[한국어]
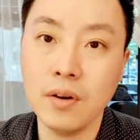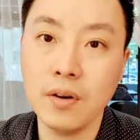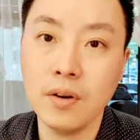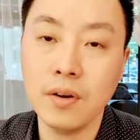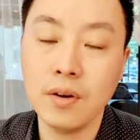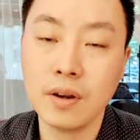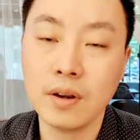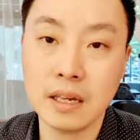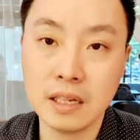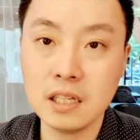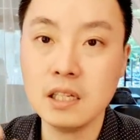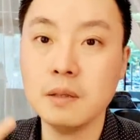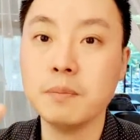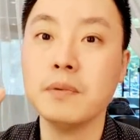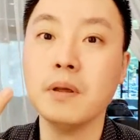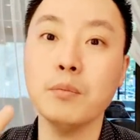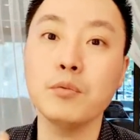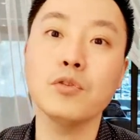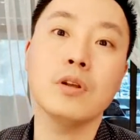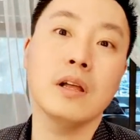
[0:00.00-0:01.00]
그러니까
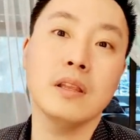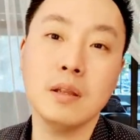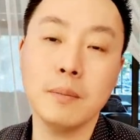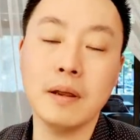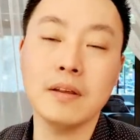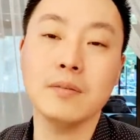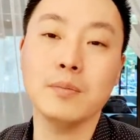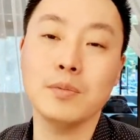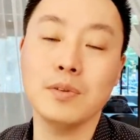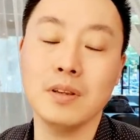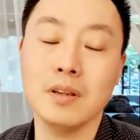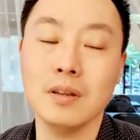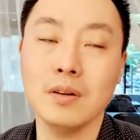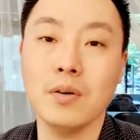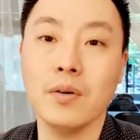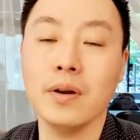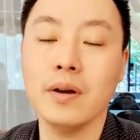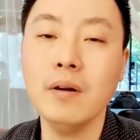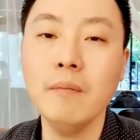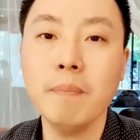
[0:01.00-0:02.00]
20대 분들한테 말씀드리는
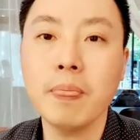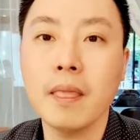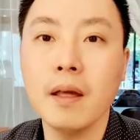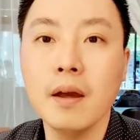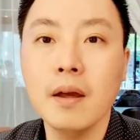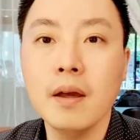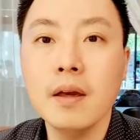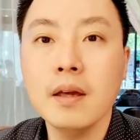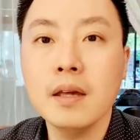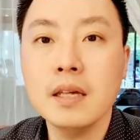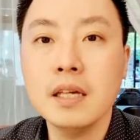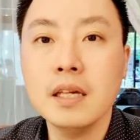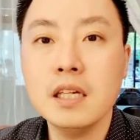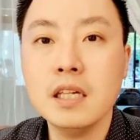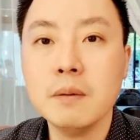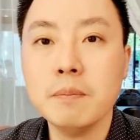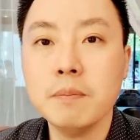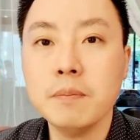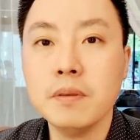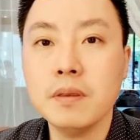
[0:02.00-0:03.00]
거예요.
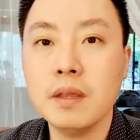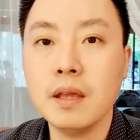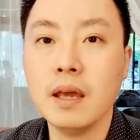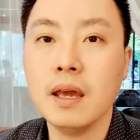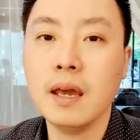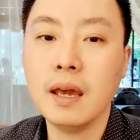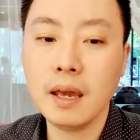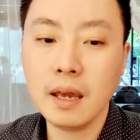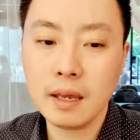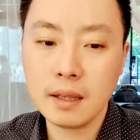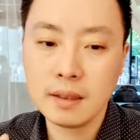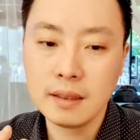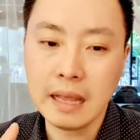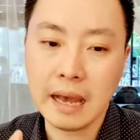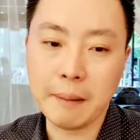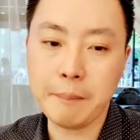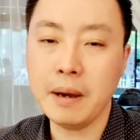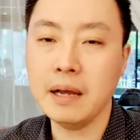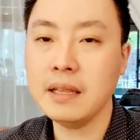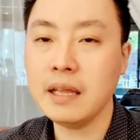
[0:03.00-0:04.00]
20대
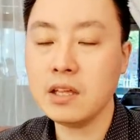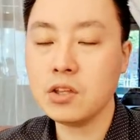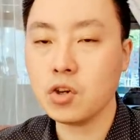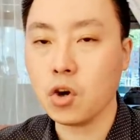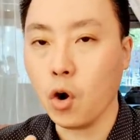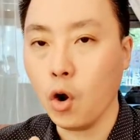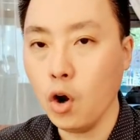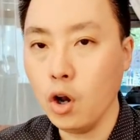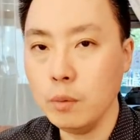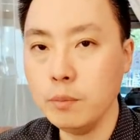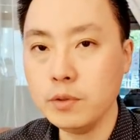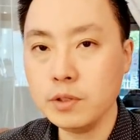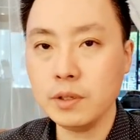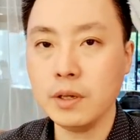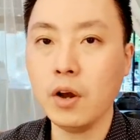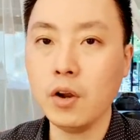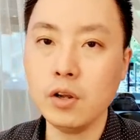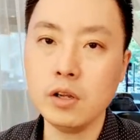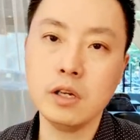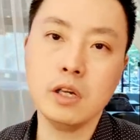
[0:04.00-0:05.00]
나만의 젊은
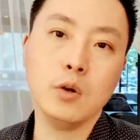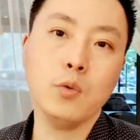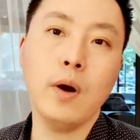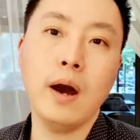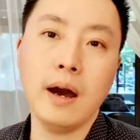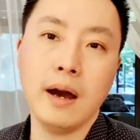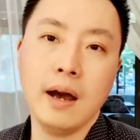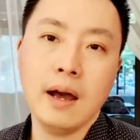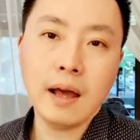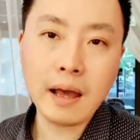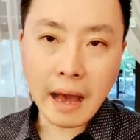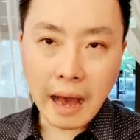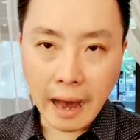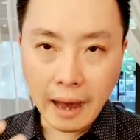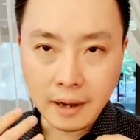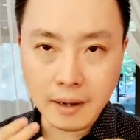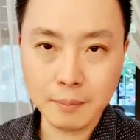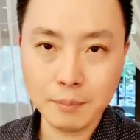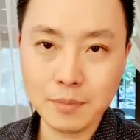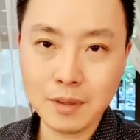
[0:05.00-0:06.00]
혈기와
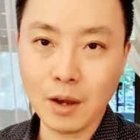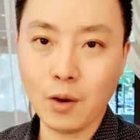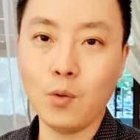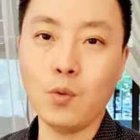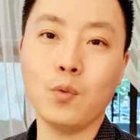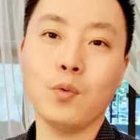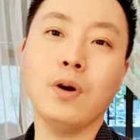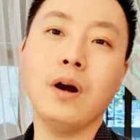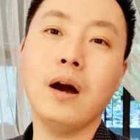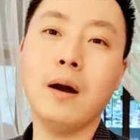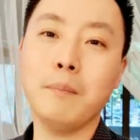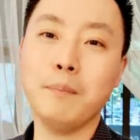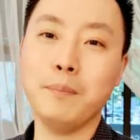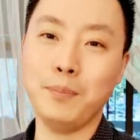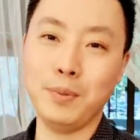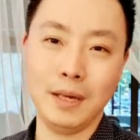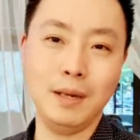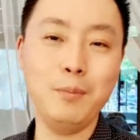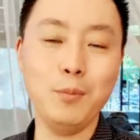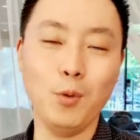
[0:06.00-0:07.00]
아름다움과
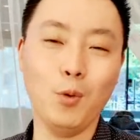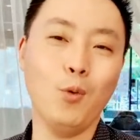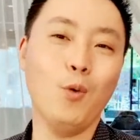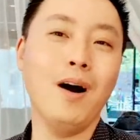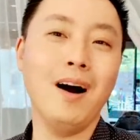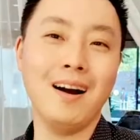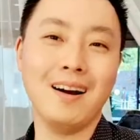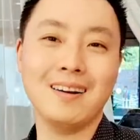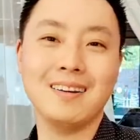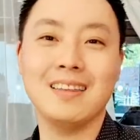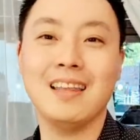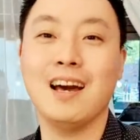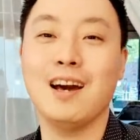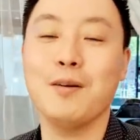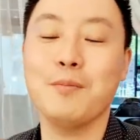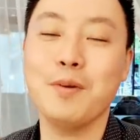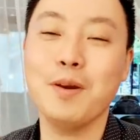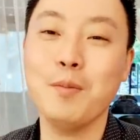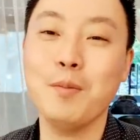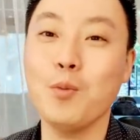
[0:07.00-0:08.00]
미모와 그
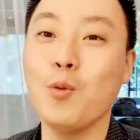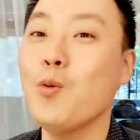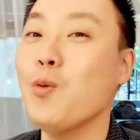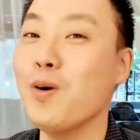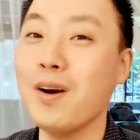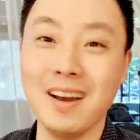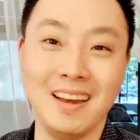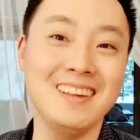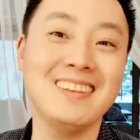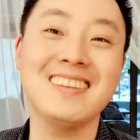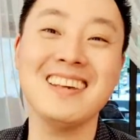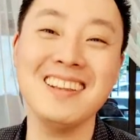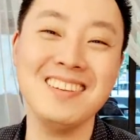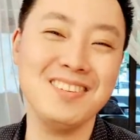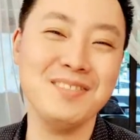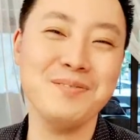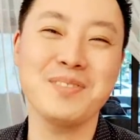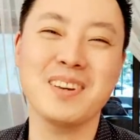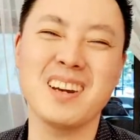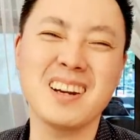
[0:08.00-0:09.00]
다음에 뭔가 있지
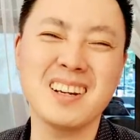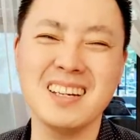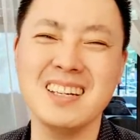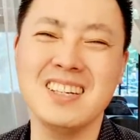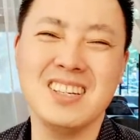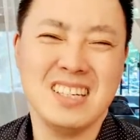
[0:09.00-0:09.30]
않습니까? 그